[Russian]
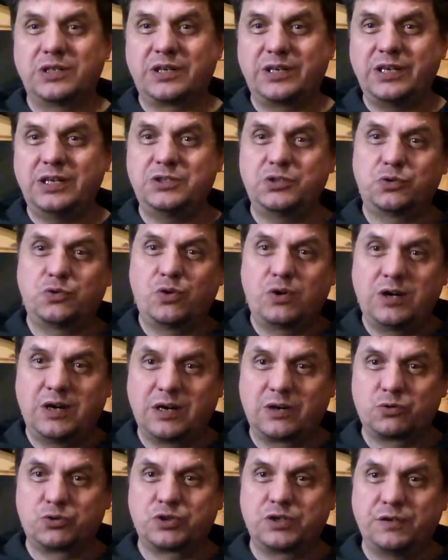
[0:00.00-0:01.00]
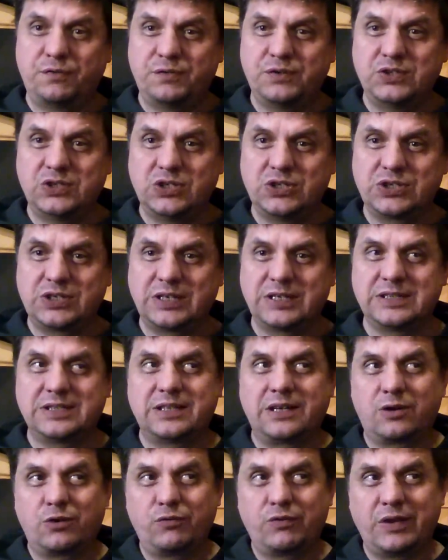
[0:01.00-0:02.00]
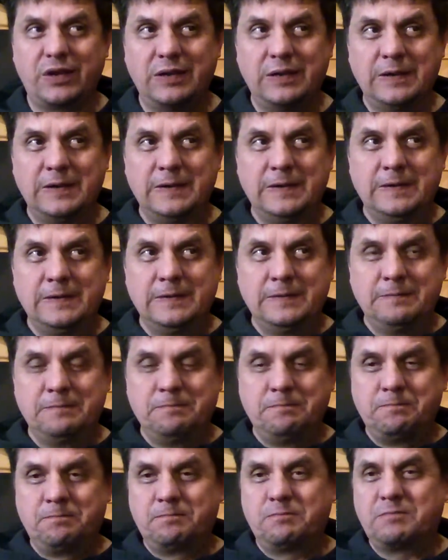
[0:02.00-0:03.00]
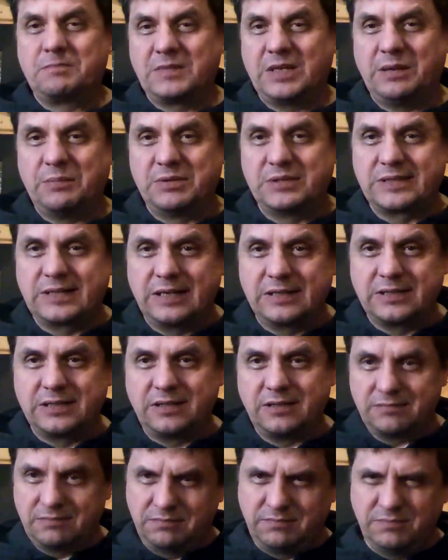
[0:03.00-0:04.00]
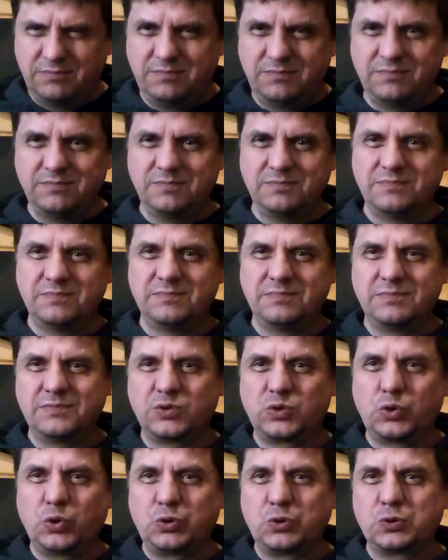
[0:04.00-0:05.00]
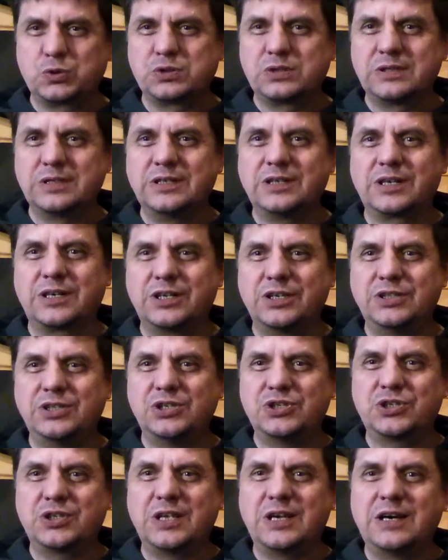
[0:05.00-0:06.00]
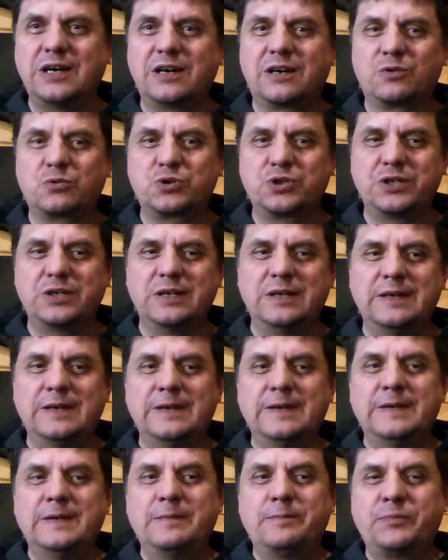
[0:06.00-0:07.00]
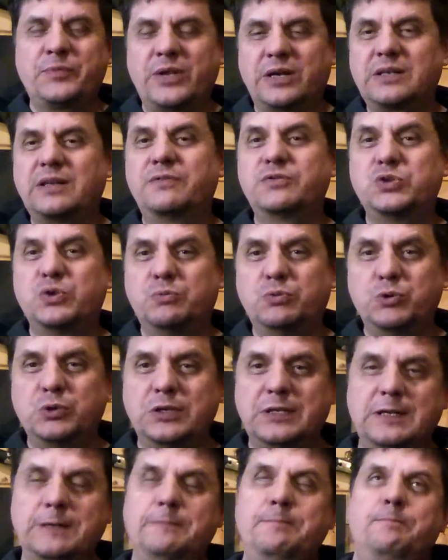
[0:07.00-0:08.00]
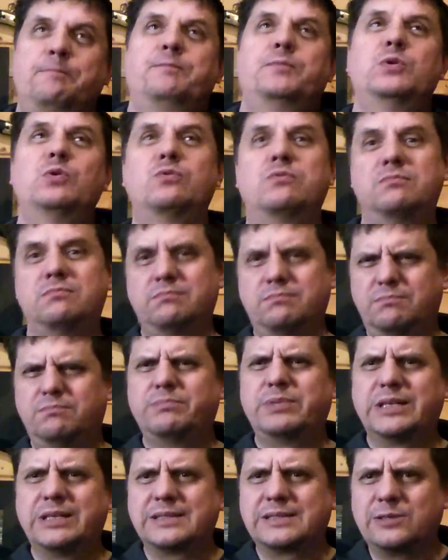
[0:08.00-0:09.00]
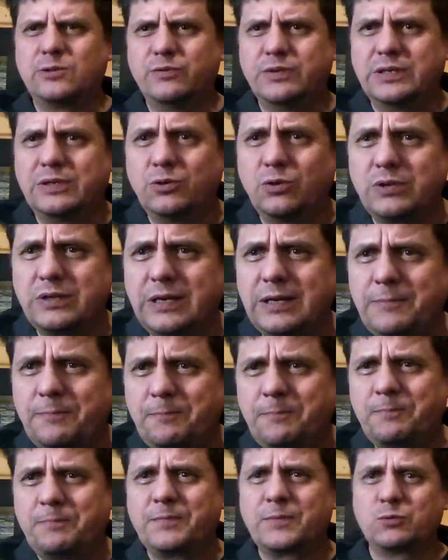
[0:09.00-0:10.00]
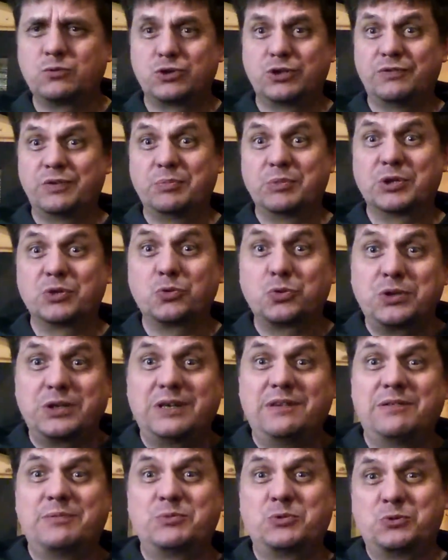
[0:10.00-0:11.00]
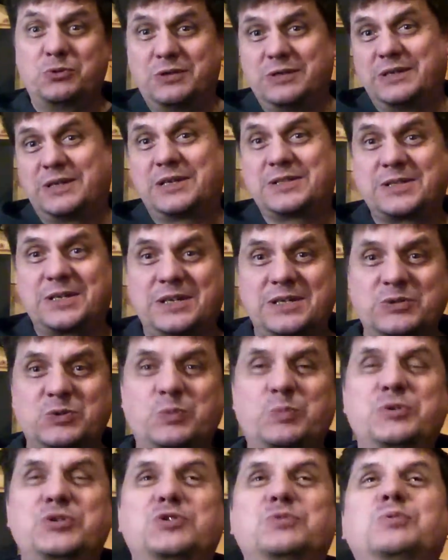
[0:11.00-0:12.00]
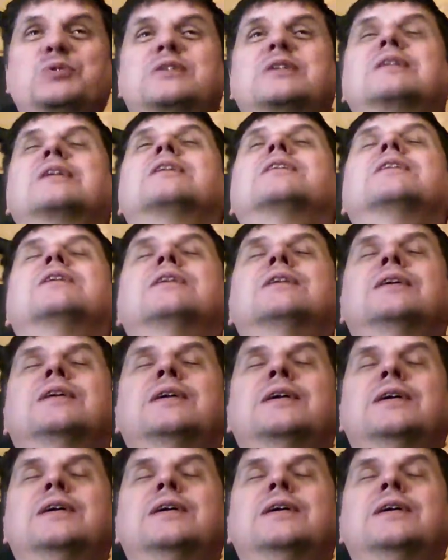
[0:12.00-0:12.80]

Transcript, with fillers: энергетику, хорошее физическое здоровье, я бы сказал, тонус энергетический хороший, тогда все будет. Ну, предисловие долгое, уже две минуты я вам тут рассказываю, почему это надо.